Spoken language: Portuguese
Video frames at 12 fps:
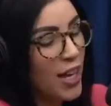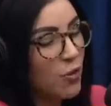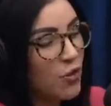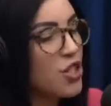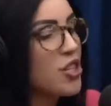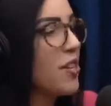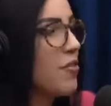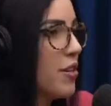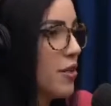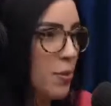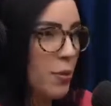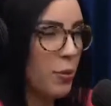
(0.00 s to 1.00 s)
eu já
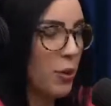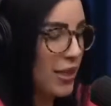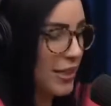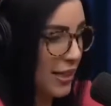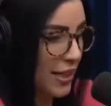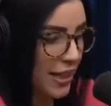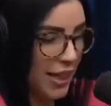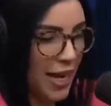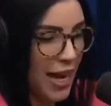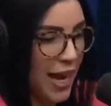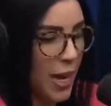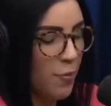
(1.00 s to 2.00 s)
escrevia sobre política
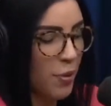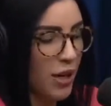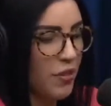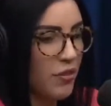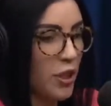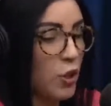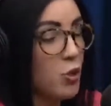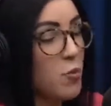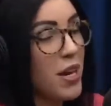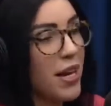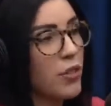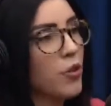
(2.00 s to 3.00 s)
naquela época, enfim,
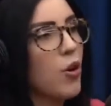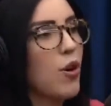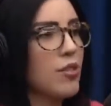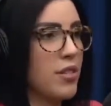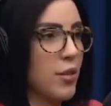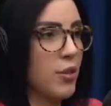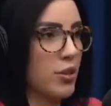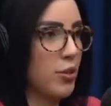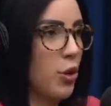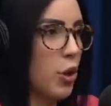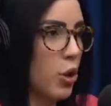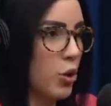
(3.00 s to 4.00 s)
2014, quando
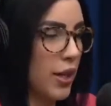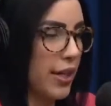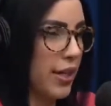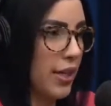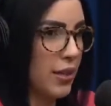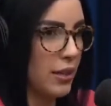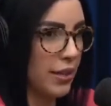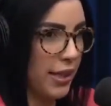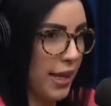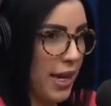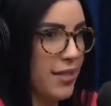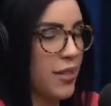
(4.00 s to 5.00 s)
rolou aquela
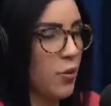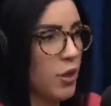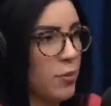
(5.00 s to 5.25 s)
eleição que